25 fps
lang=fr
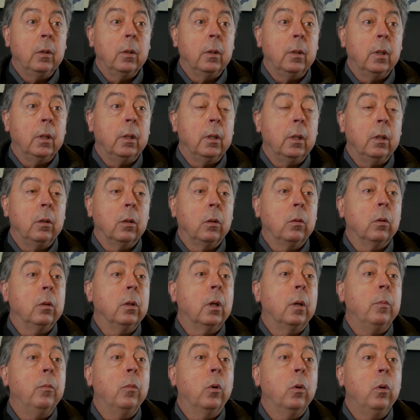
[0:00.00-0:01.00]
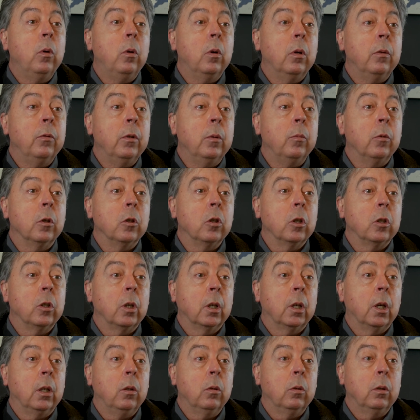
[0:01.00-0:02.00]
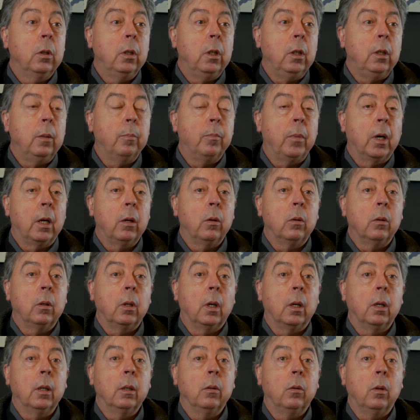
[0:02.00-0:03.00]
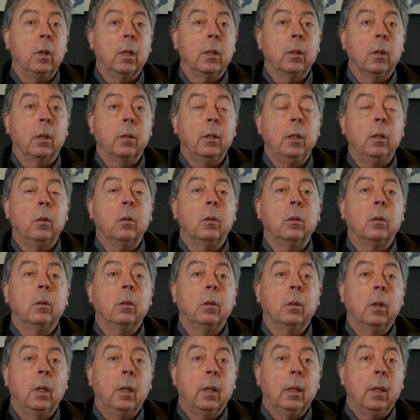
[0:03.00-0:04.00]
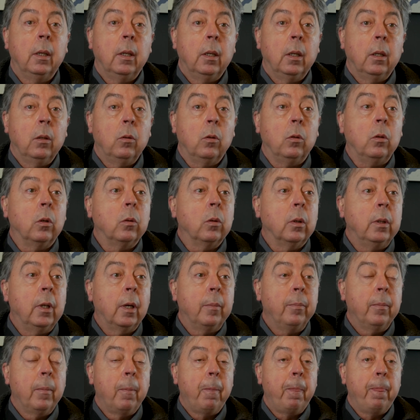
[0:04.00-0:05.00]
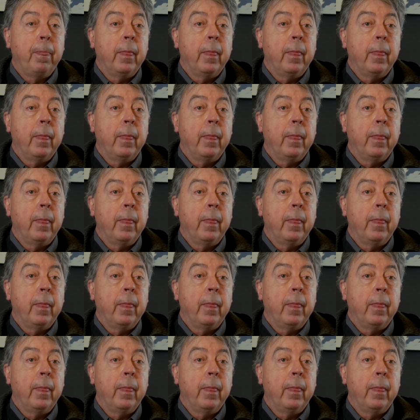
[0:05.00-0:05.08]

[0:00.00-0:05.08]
C'était Notre-Dame brûle, le film de Jean-Jacques Hano qui parle de l'incendie de, Notre-Dame.